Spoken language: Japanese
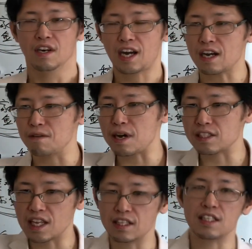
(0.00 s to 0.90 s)
核爆
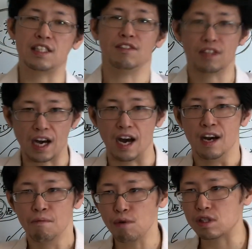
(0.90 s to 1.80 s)
弾で死ぬか、
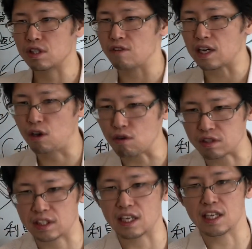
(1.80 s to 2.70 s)
もしくは局
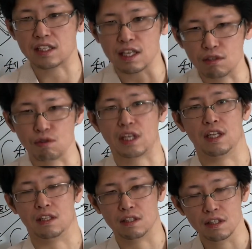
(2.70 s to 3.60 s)
地的な戦争しかないです。